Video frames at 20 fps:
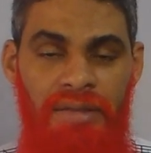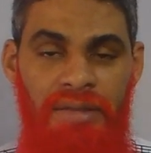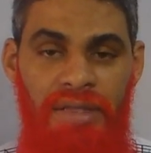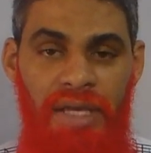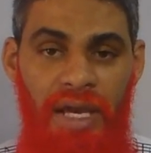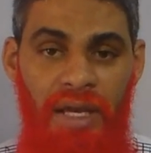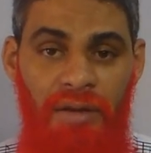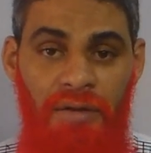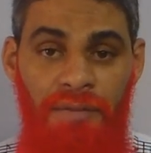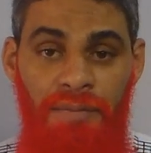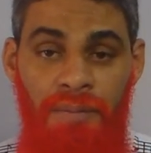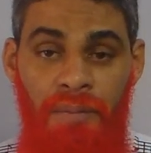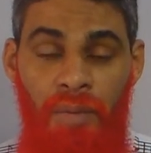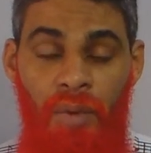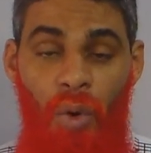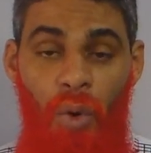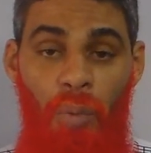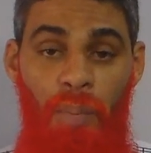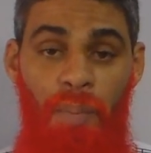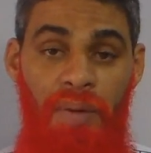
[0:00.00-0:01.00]
certo?
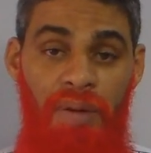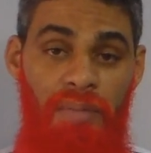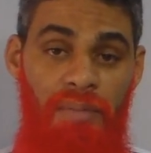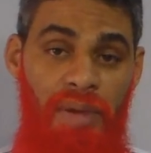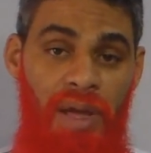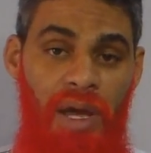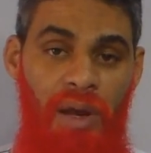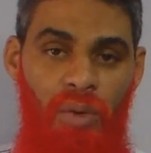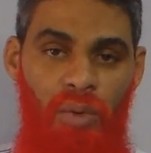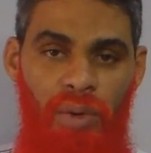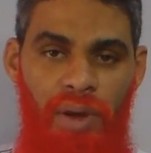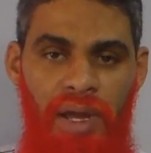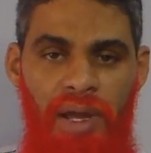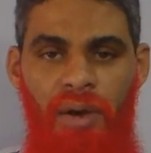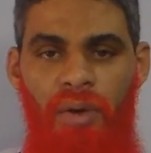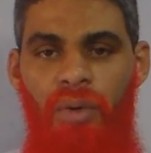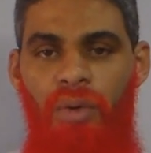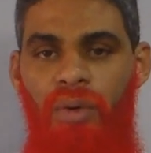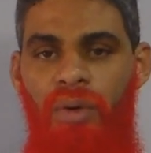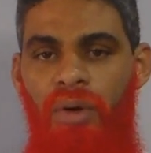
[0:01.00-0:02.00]
O primeiro
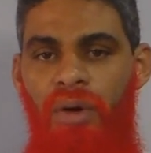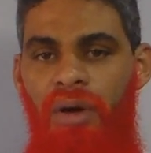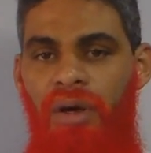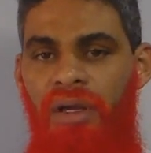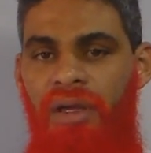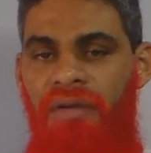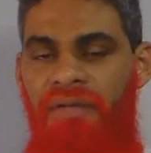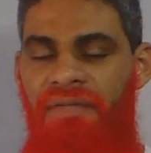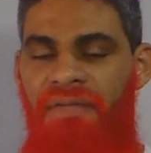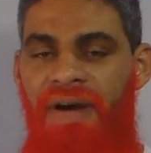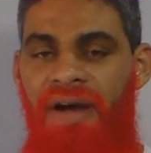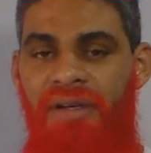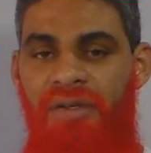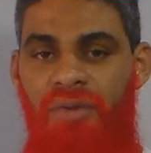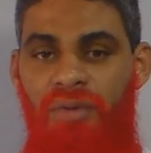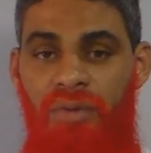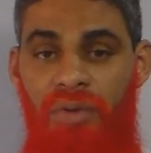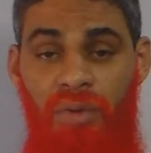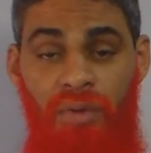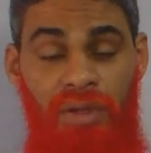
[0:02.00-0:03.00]
erro que faz
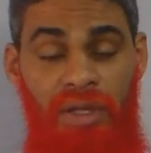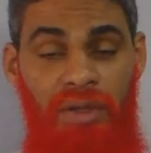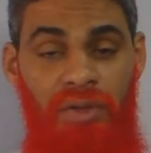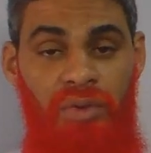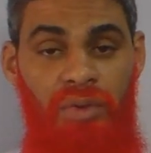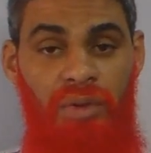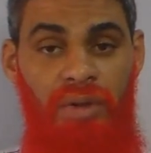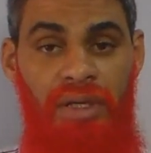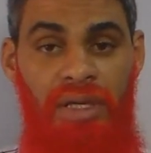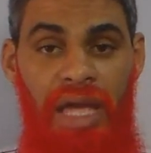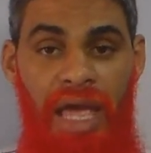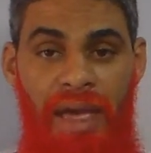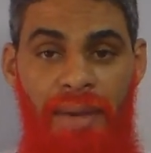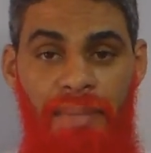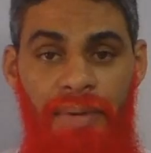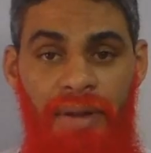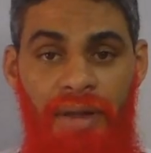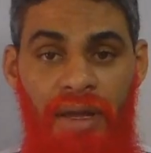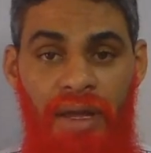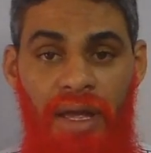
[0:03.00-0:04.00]
com que o tensor
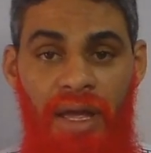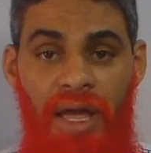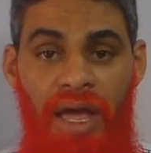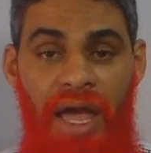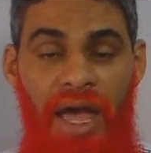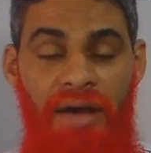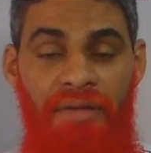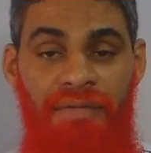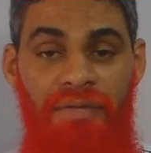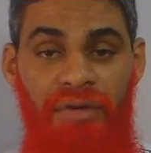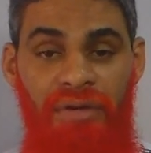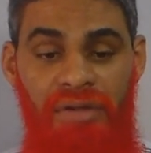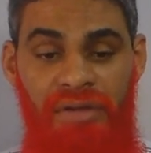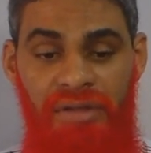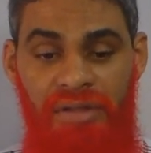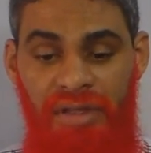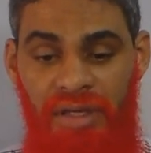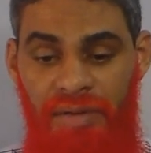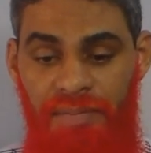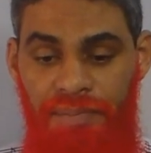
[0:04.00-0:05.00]
quebre é
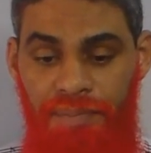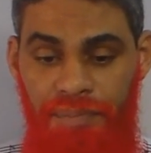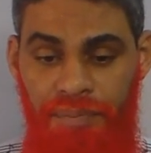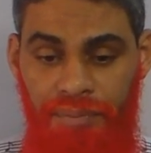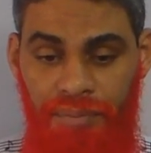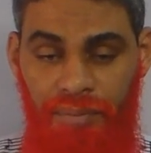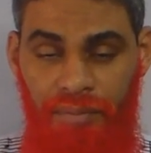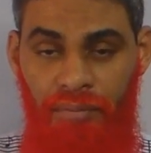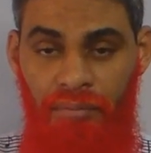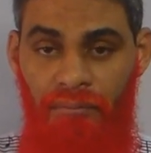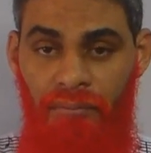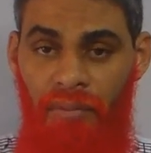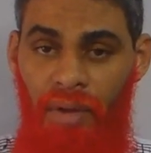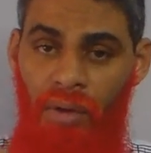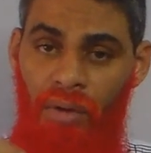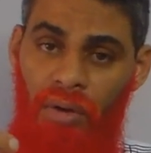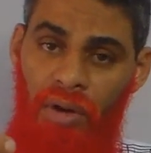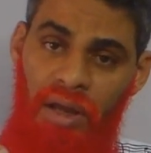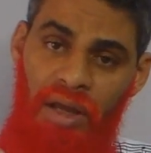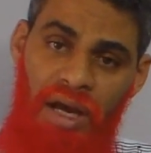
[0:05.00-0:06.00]
você
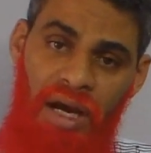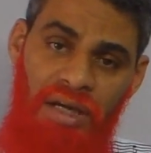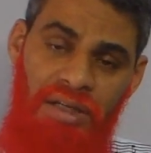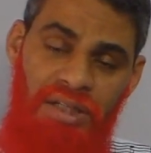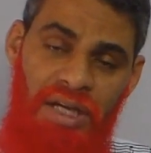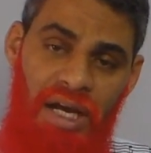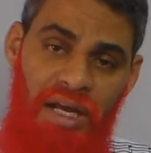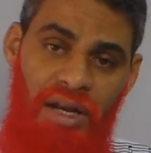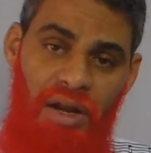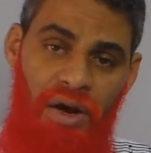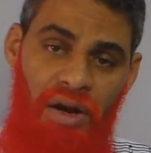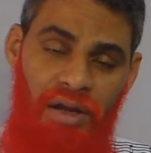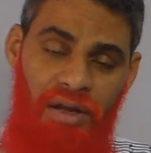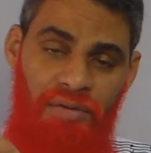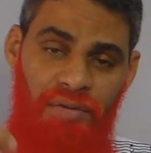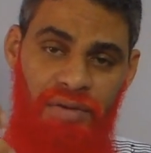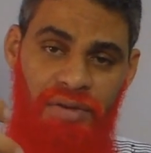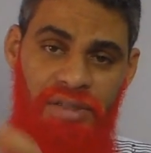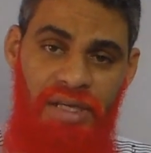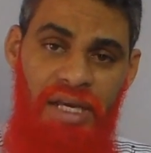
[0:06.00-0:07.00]
encaixar, na hora
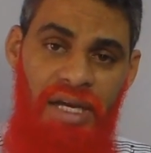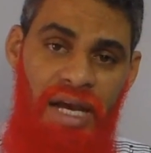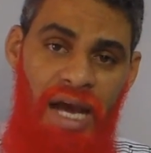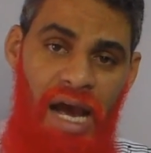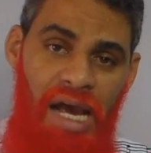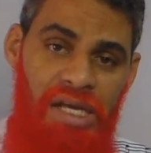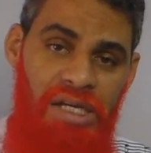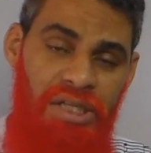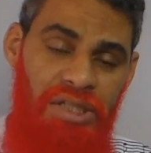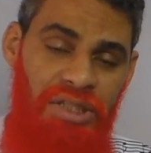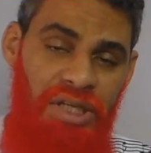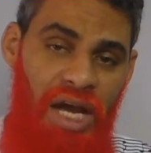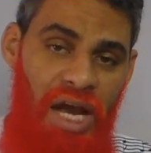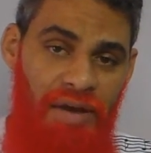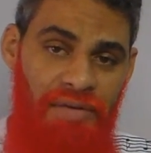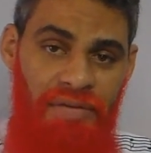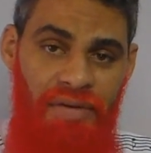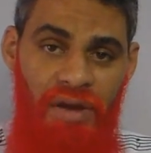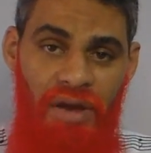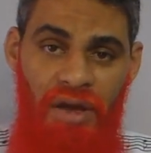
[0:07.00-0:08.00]
que você encaixa a
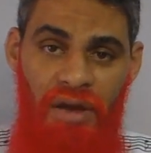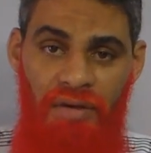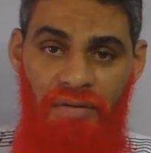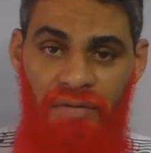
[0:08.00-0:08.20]
chave,